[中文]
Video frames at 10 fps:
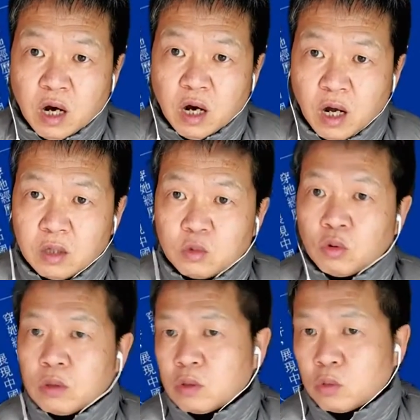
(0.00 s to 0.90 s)
很
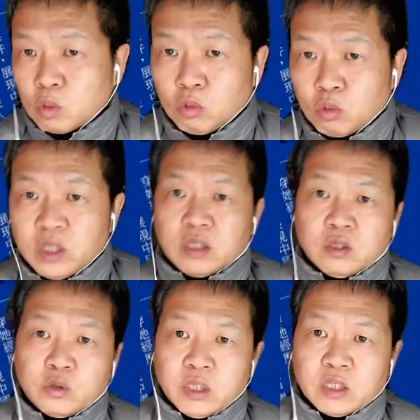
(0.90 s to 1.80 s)
多的独立的
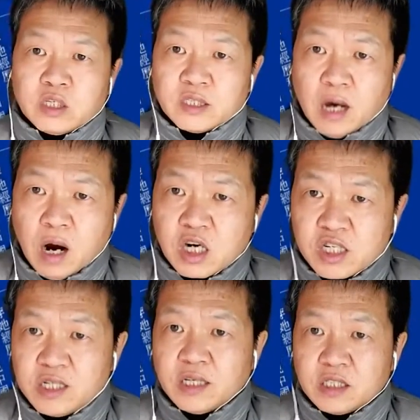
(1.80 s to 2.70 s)
学者在二
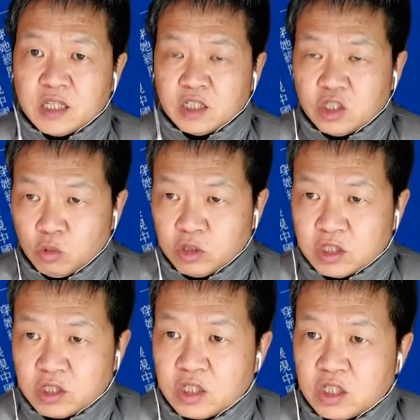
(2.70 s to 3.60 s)
十年前就已
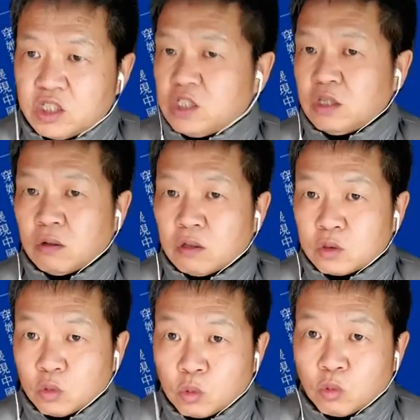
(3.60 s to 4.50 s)
经提到了
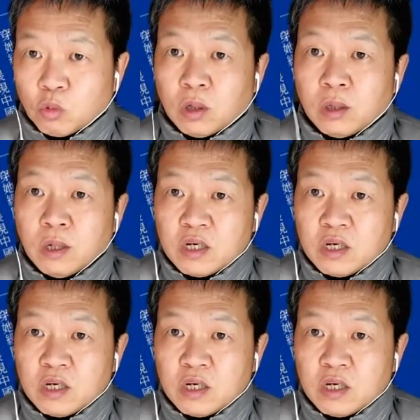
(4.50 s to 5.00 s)
中国